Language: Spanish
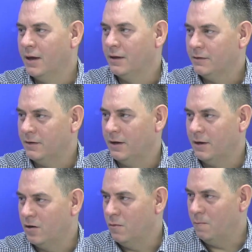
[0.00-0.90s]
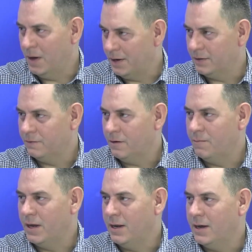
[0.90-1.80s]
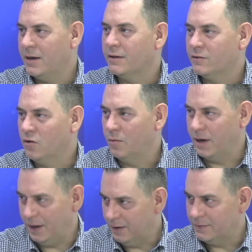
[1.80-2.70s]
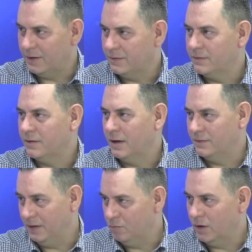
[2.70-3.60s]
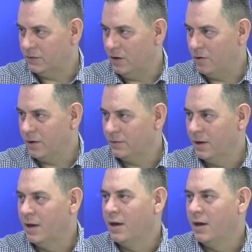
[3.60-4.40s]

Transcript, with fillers: sí, como padres de familia, sobre estas eh, situaciones.